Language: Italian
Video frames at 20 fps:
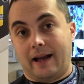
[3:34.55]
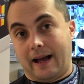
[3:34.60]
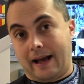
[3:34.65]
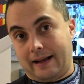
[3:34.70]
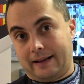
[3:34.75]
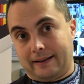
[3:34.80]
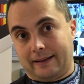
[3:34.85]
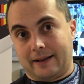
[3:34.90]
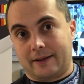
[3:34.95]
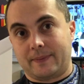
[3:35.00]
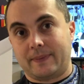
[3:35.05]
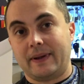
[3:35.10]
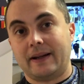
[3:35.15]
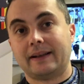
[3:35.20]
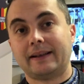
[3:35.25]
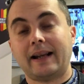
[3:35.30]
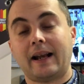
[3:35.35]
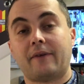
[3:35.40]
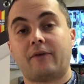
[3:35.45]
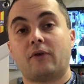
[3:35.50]
alla
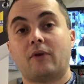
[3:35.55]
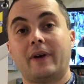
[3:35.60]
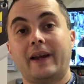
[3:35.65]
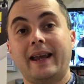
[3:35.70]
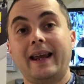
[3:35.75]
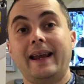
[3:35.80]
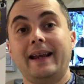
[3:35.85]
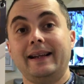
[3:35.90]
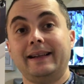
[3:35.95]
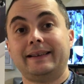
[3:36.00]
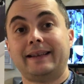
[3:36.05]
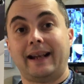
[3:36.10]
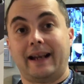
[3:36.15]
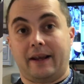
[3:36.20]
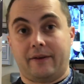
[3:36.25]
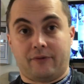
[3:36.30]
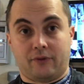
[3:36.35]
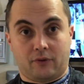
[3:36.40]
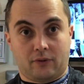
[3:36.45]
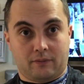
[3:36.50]
spina del telefono e il
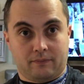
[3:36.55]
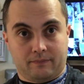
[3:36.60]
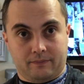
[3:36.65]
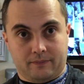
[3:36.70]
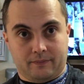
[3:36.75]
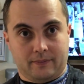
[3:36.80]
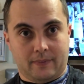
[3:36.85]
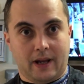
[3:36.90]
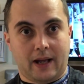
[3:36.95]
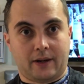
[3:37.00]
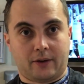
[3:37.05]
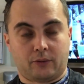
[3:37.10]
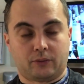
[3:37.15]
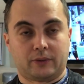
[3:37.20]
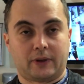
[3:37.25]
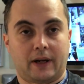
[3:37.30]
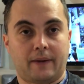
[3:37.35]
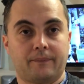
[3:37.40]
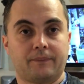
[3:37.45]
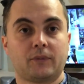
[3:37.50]
telefono al
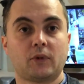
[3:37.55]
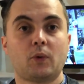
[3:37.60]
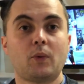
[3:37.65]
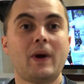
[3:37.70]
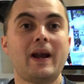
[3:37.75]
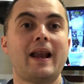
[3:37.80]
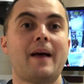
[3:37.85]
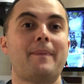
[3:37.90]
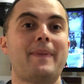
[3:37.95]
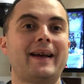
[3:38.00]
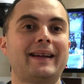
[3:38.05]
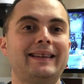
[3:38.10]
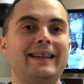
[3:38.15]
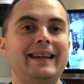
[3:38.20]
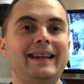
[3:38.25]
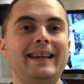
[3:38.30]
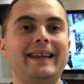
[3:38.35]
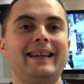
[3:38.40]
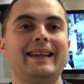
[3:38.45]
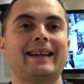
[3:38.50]
router. Quella
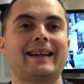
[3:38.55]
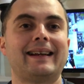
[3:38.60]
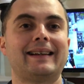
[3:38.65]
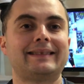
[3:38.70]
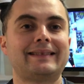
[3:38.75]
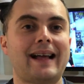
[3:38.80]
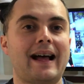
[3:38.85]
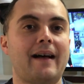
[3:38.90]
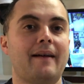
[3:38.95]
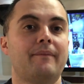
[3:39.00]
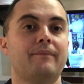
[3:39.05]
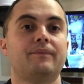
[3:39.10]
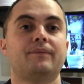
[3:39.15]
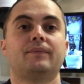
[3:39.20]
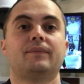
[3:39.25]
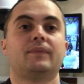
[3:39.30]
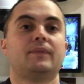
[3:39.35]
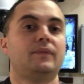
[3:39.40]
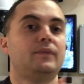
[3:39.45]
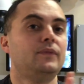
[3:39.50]
parte lì in realtà
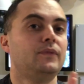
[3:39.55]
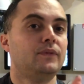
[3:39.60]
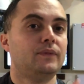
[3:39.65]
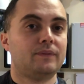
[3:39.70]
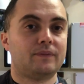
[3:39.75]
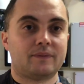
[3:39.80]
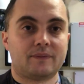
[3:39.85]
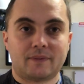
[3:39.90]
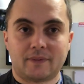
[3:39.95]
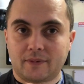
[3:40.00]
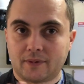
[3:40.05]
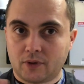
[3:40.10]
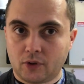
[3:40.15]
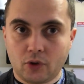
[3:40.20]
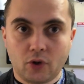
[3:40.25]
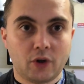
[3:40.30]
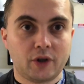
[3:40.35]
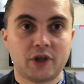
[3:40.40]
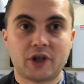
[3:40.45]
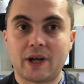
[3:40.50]

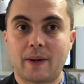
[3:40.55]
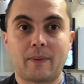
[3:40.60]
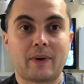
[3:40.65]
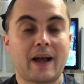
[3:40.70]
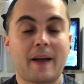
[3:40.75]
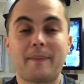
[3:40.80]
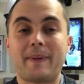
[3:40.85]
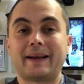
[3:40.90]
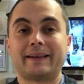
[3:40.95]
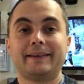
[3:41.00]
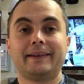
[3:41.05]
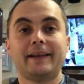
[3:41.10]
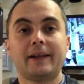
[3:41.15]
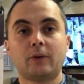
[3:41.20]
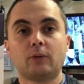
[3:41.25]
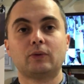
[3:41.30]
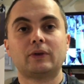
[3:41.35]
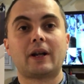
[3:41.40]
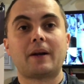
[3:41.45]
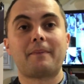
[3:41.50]
noi diciamo che è parte
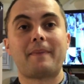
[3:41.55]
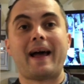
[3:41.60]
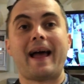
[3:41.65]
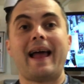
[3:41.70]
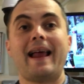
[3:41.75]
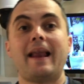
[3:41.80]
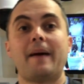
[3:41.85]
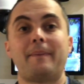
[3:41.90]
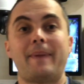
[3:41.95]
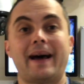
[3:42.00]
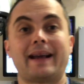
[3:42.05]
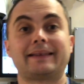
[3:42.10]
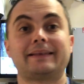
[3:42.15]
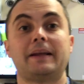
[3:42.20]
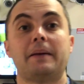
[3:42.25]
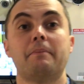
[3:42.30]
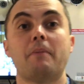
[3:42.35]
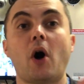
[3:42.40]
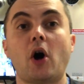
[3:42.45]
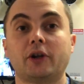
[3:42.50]
del router ma è la
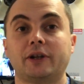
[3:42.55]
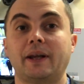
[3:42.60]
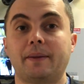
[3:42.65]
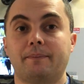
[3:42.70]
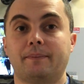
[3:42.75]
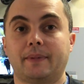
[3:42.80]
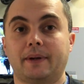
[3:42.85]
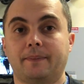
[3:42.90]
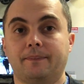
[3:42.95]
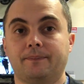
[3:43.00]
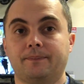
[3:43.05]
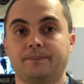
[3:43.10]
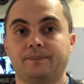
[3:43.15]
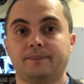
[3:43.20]
parte modem